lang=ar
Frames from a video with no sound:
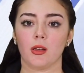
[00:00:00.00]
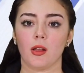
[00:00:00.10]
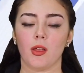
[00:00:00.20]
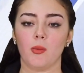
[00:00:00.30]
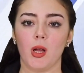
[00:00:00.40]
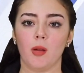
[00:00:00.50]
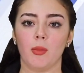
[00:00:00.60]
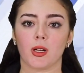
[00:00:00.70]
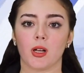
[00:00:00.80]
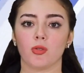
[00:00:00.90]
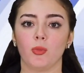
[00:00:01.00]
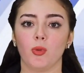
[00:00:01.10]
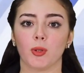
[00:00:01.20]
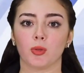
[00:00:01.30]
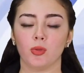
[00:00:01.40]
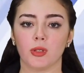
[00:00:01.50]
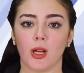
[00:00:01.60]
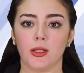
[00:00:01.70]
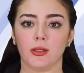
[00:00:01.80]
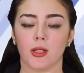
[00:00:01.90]
نظم مركز ابن
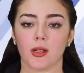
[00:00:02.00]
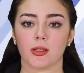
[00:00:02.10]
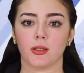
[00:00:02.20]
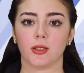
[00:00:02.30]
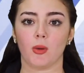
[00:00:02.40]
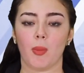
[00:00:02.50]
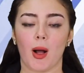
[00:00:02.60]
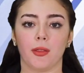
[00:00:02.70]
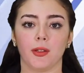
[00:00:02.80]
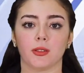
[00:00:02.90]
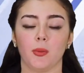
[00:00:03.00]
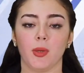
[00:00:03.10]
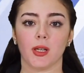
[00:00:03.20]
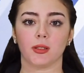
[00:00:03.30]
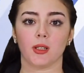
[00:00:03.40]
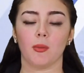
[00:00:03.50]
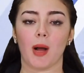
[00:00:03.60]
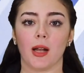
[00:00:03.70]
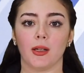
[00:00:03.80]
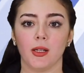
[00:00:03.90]
بطوطة للدراسات وأبحاث التنمية
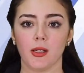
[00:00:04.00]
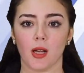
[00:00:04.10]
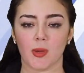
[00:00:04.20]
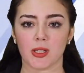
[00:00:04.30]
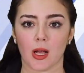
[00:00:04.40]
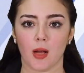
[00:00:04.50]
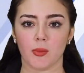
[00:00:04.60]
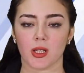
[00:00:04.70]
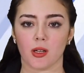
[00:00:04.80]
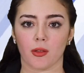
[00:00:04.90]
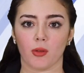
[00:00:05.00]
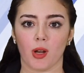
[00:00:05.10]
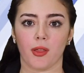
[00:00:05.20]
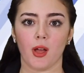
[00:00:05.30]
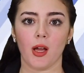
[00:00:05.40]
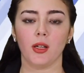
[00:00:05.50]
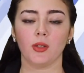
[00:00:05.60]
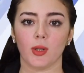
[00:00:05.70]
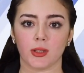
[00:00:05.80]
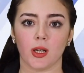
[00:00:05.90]
المحلية مساء أمس الثلاثاء
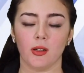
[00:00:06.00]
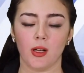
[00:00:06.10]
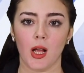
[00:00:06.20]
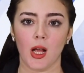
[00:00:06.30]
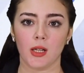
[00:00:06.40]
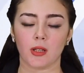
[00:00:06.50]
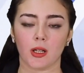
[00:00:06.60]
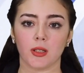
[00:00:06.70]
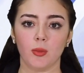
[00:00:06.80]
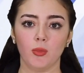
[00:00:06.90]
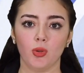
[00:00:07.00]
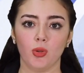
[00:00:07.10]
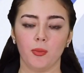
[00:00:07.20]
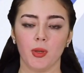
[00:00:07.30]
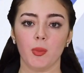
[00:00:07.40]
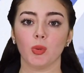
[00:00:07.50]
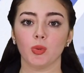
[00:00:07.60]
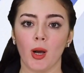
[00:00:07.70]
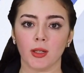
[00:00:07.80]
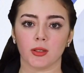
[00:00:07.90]
ندوة تهتم
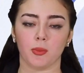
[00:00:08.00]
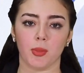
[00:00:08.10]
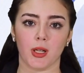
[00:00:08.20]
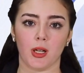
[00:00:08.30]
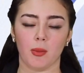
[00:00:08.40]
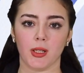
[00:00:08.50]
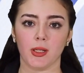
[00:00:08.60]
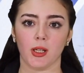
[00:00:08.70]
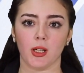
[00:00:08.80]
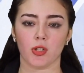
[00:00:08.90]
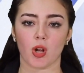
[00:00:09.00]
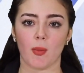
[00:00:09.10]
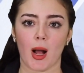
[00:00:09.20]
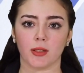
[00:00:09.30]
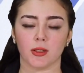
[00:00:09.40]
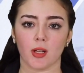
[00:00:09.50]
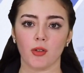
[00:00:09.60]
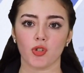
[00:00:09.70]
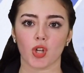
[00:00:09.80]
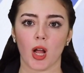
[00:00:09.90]
بموضوع التدبير المالي لجماعة
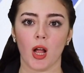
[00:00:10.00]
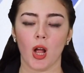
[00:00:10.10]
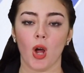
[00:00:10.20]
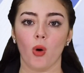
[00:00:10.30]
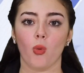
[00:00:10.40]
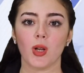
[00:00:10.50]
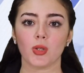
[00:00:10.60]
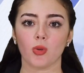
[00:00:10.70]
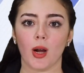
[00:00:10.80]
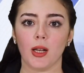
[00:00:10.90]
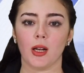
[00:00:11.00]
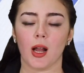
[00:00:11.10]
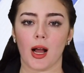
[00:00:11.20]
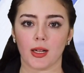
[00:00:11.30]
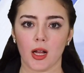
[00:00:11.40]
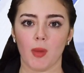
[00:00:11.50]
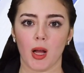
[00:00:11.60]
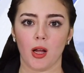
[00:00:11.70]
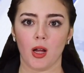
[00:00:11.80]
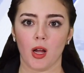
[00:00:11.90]
طنجة وسؤال
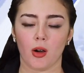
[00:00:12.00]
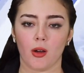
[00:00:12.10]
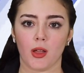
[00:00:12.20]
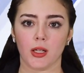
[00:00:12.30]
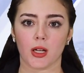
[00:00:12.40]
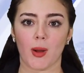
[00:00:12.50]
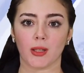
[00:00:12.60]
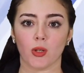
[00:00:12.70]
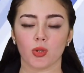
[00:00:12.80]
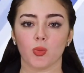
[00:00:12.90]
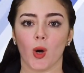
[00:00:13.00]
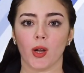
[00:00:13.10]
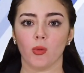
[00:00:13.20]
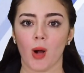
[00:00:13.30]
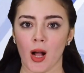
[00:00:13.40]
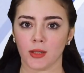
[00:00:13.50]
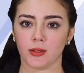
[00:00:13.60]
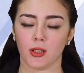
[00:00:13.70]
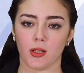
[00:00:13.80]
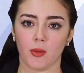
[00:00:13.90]
الحكامة وذلك بعد أسبوع
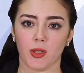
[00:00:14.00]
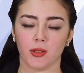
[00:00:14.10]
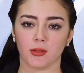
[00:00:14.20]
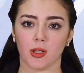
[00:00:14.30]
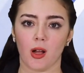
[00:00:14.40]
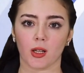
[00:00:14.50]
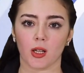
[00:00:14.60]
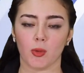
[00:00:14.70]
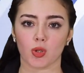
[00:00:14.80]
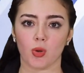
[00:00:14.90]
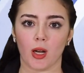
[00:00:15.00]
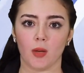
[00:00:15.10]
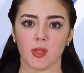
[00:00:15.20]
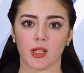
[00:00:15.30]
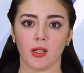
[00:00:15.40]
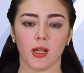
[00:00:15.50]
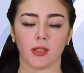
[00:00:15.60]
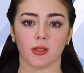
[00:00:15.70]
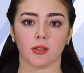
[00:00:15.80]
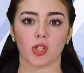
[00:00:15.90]
واحد من انطلاق مشروع
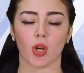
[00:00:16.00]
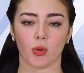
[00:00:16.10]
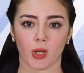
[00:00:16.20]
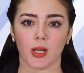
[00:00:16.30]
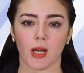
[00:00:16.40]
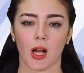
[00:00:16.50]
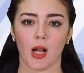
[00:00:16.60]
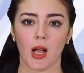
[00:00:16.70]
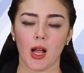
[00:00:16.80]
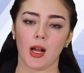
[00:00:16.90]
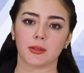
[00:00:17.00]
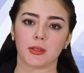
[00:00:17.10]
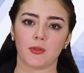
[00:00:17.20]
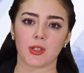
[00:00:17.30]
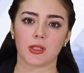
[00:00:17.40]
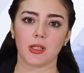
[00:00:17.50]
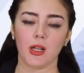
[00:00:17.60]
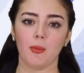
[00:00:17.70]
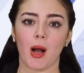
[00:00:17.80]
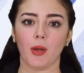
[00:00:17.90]
الميزانية التشاركية
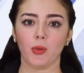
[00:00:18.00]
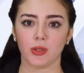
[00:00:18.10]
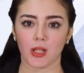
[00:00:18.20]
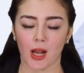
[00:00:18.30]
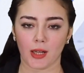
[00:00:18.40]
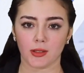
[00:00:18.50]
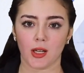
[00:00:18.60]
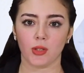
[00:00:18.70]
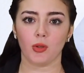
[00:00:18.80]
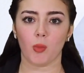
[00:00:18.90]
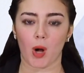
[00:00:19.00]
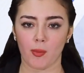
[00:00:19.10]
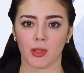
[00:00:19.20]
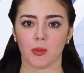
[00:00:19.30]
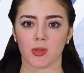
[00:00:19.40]
التفاصيل مع نور الدين الحداد ومحمد